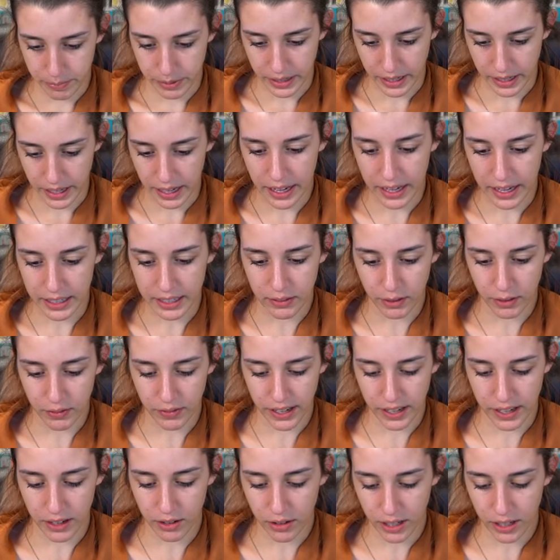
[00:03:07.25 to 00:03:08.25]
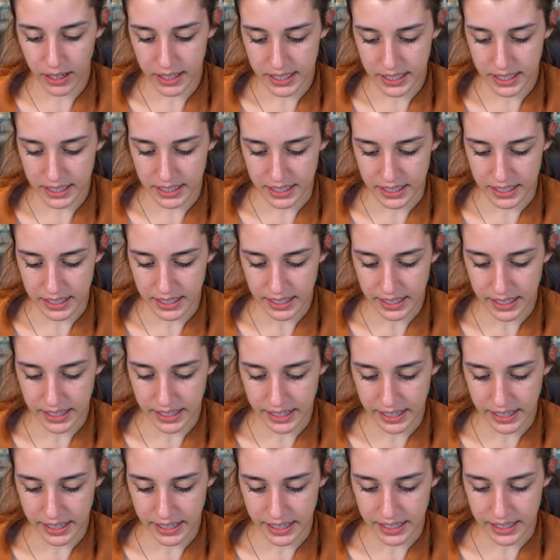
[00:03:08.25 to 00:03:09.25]
ah, devo fare ancora 7
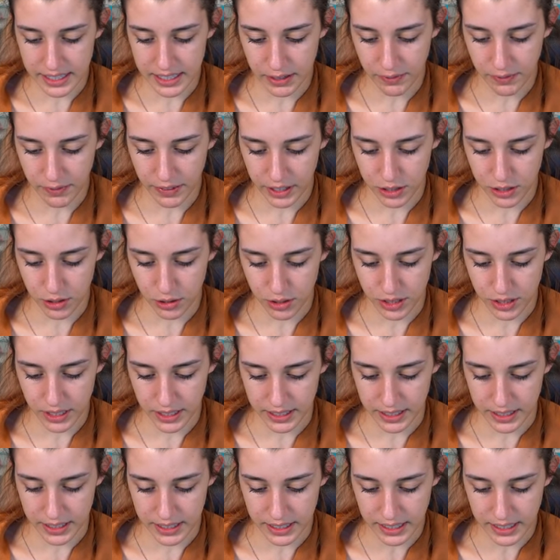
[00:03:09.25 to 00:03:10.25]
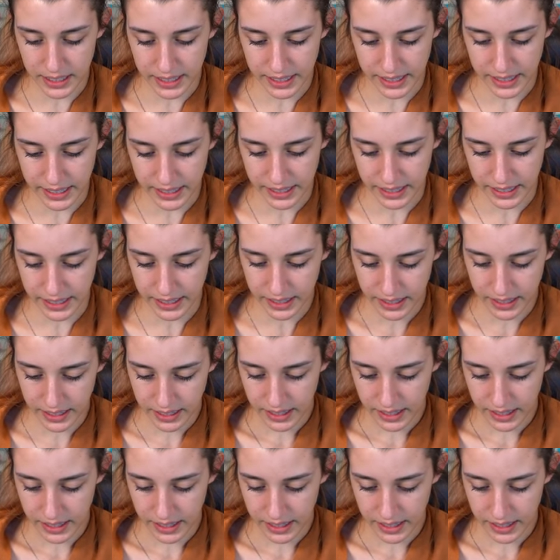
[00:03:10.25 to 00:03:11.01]
stelline e se faccio 7 stelline